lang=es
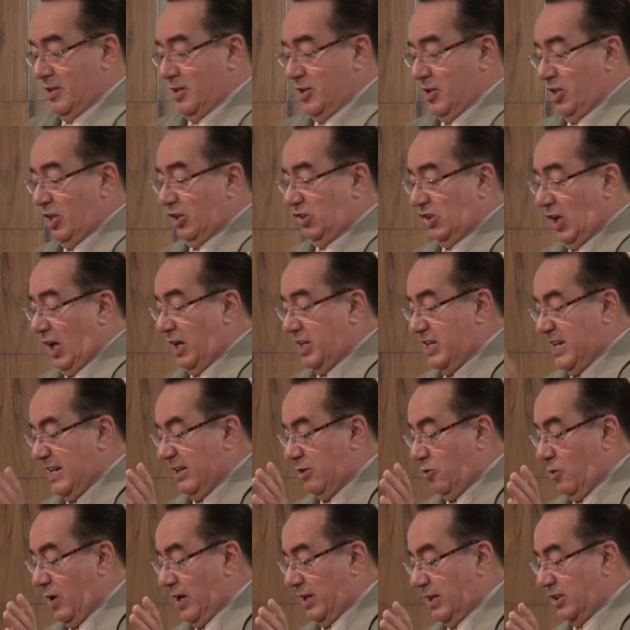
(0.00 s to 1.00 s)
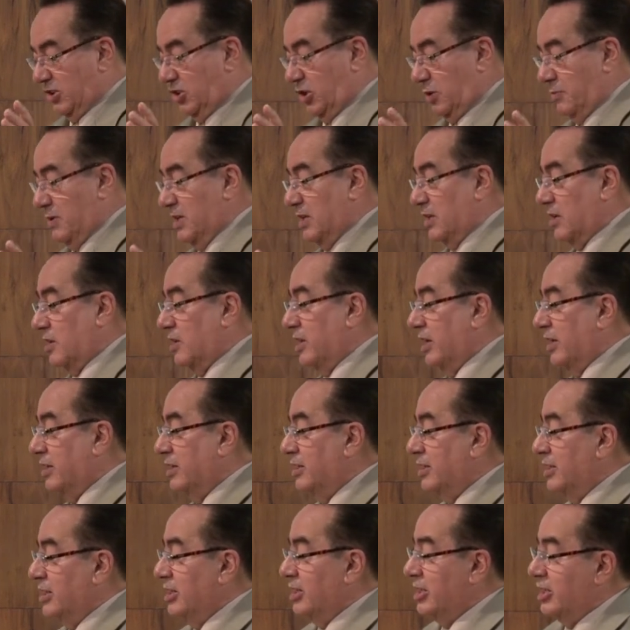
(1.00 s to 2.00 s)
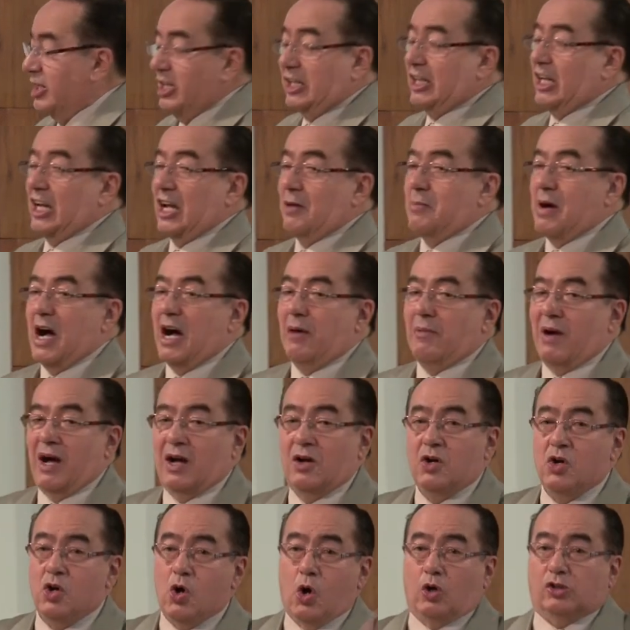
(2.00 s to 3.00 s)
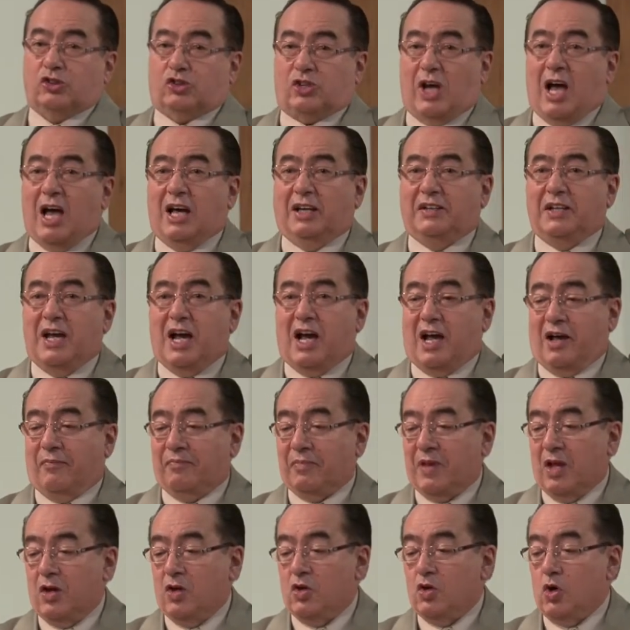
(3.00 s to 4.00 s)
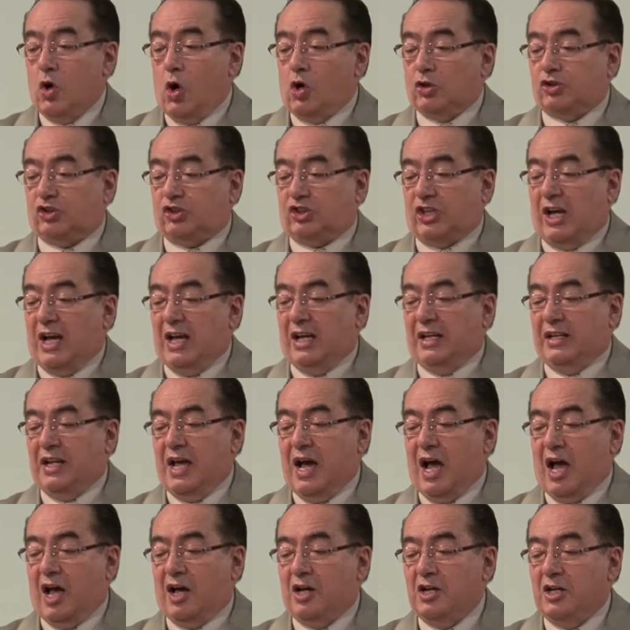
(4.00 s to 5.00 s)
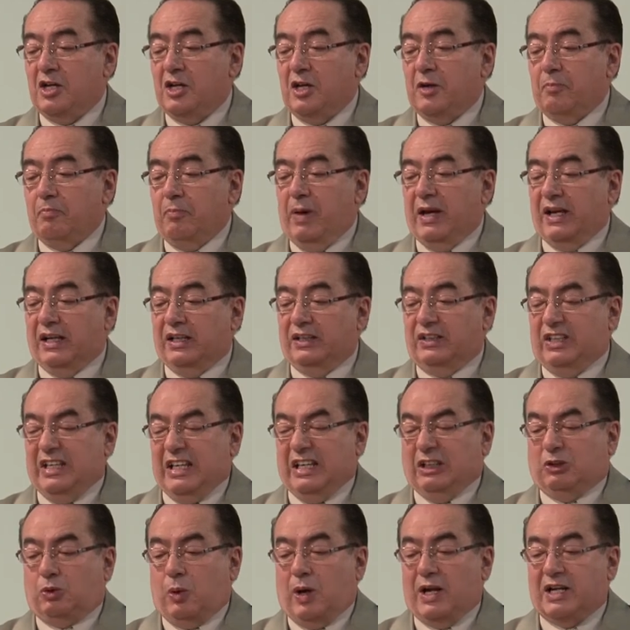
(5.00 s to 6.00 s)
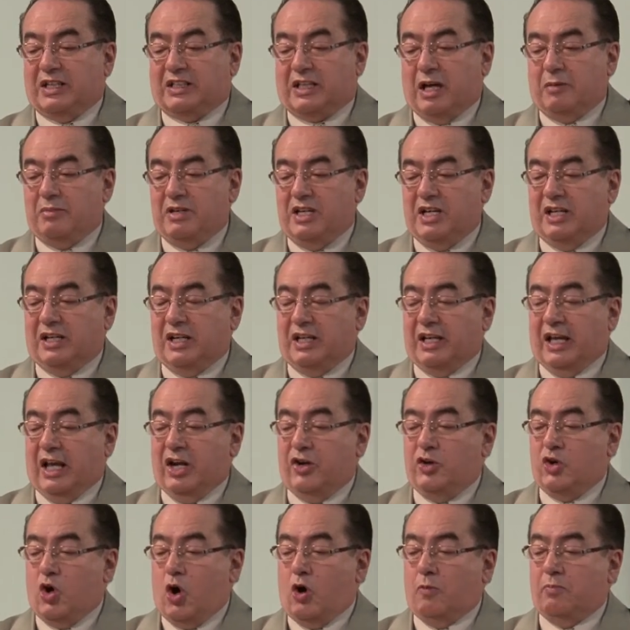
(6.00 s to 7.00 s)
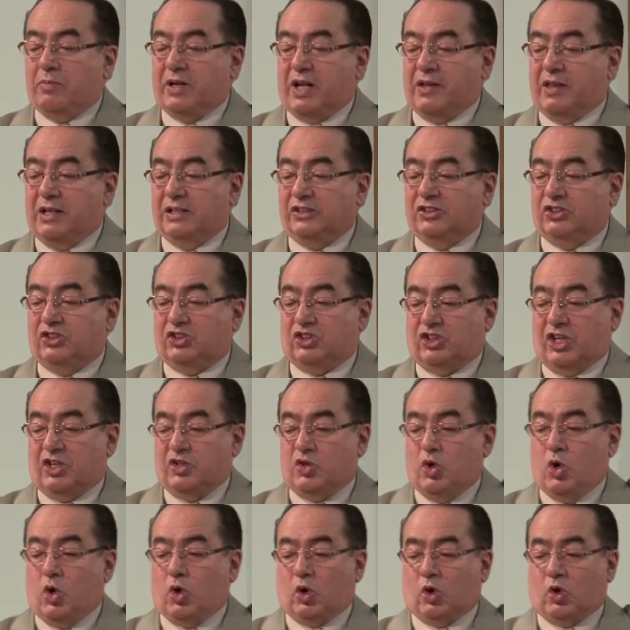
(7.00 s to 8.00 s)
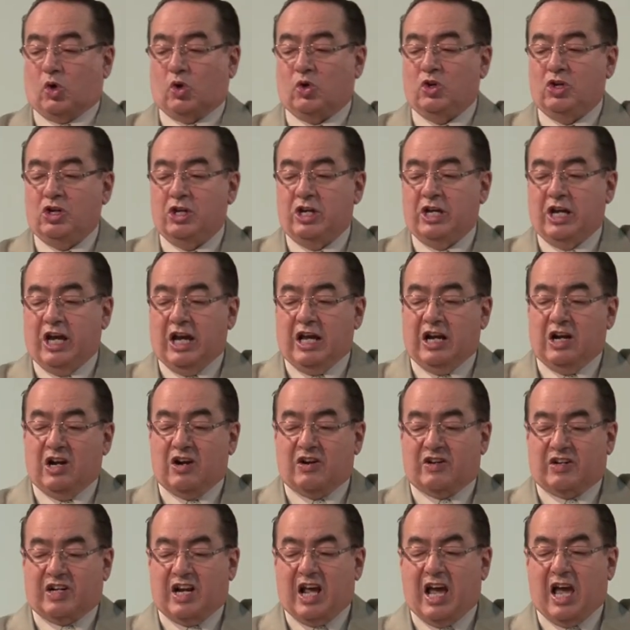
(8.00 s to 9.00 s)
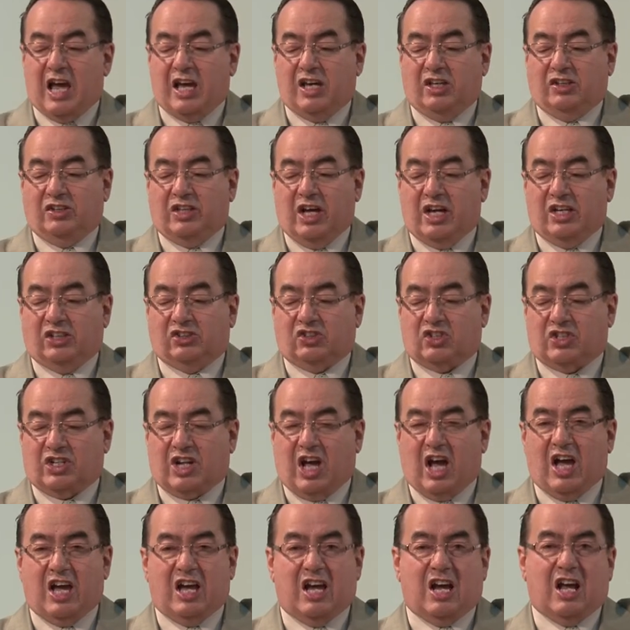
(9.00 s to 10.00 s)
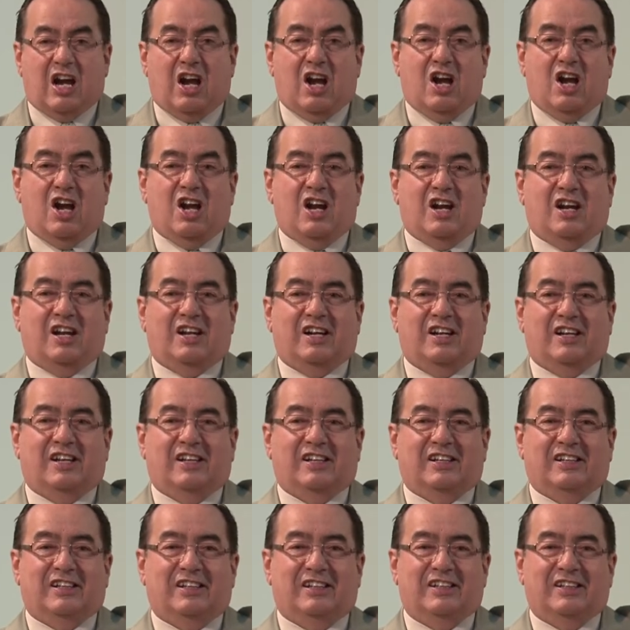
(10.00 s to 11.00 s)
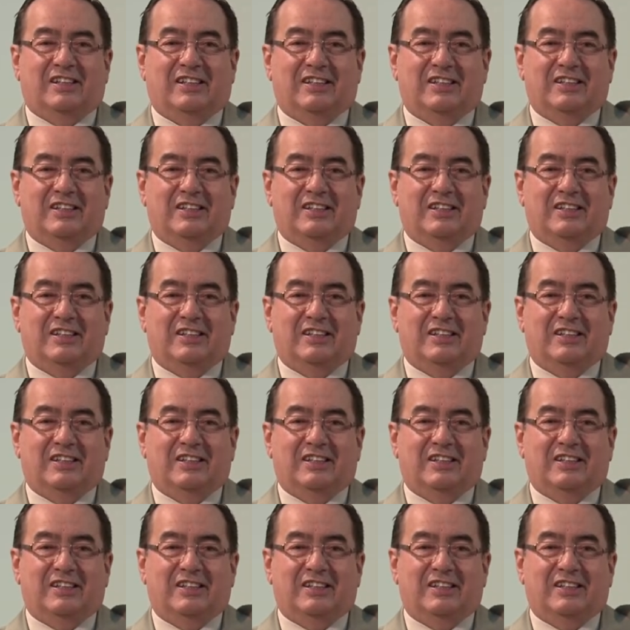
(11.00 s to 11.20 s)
y salieron a recibirle y clamaban, Osana, Osana, bendito al que viene en el nombre del Señor, el rey de Israel.